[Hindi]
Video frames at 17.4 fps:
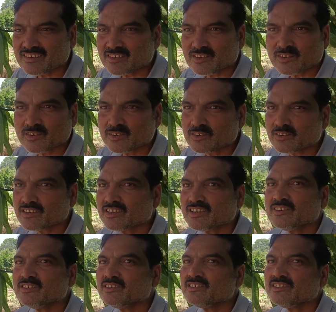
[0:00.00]
तो
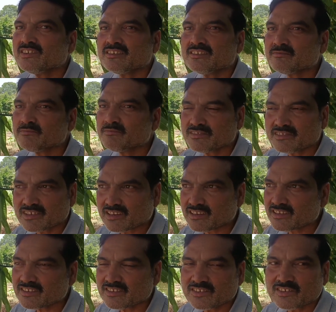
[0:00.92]
गेहूं और
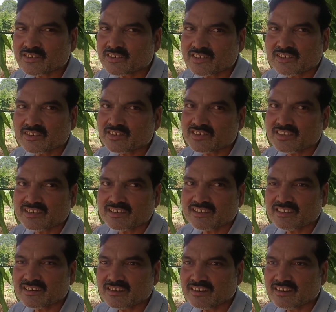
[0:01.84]
चने सुतनी होगी
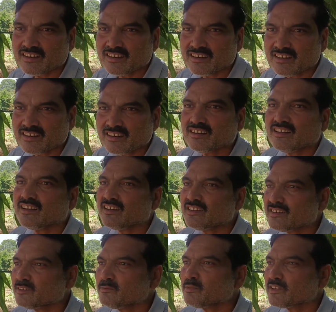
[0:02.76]

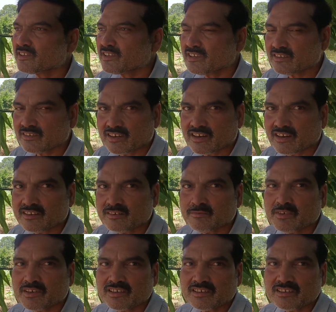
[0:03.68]
ऐसी फसलें उगानी
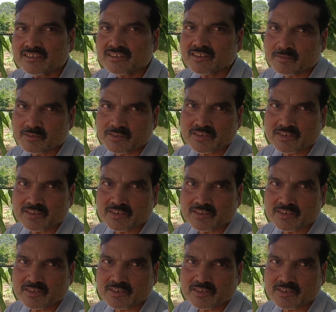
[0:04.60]
पड़ेंगी जब